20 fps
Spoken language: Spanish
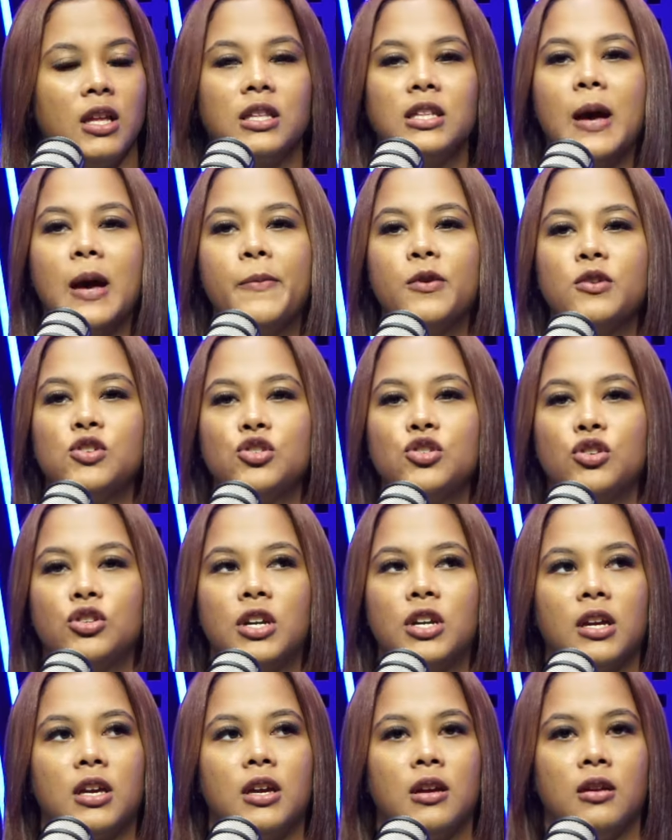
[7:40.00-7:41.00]
Estamos nosotros
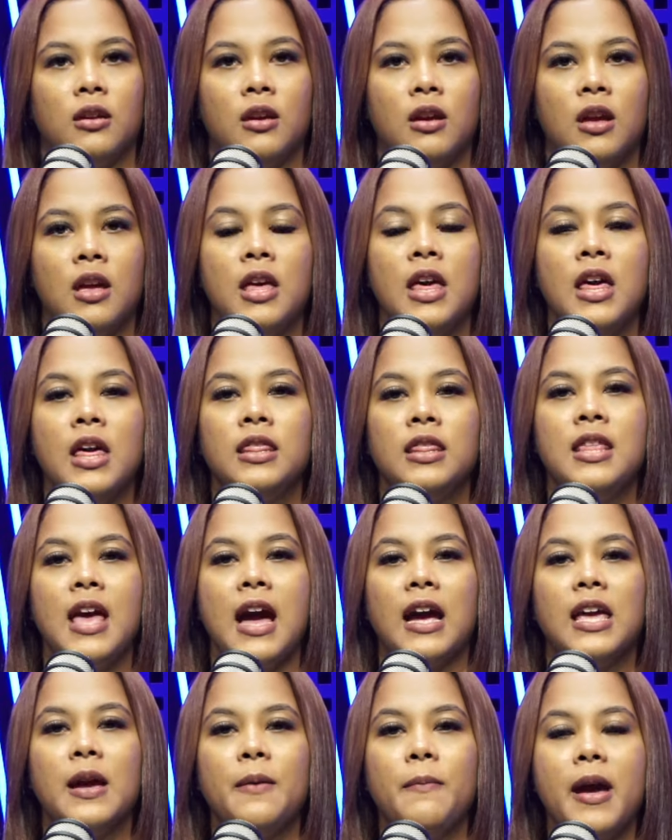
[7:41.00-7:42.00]
tres aquí. Sí. De
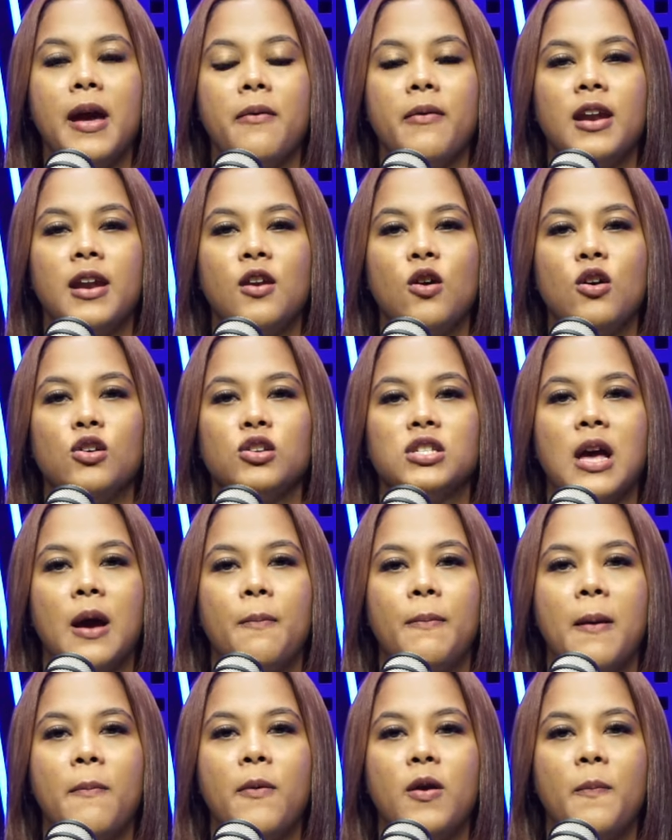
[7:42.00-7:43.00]
aquí, me venenosa,
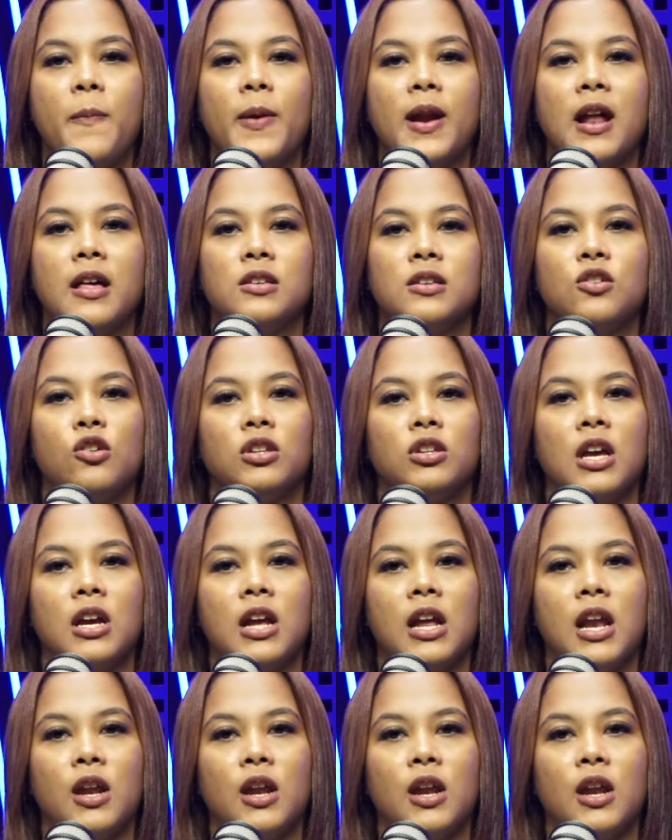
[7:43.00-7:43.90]
vámonos para la discoteca en la